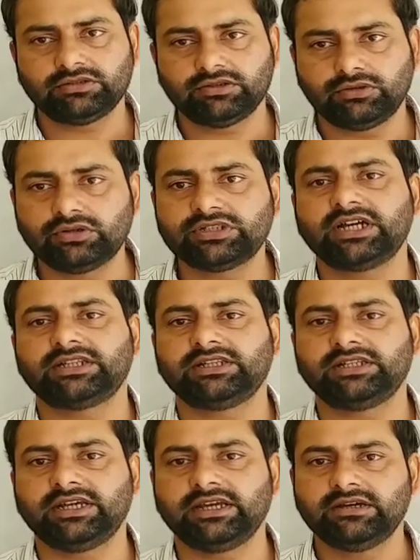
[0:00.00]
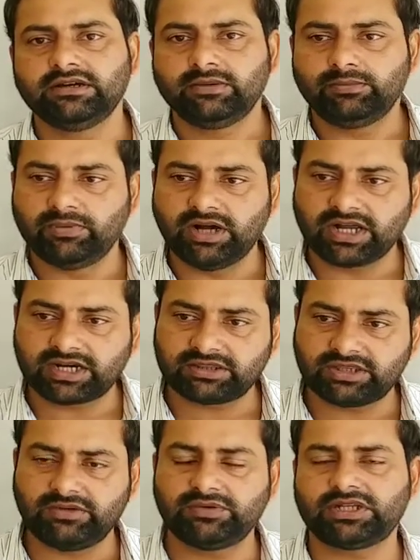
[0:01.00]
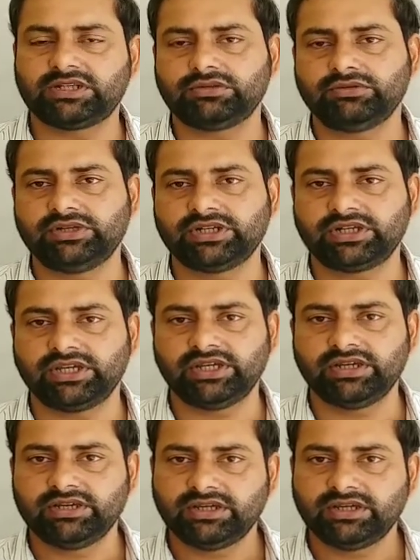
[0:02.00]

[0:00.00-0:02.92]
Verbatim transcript: हो जाती है मार्ग से विचलित होने की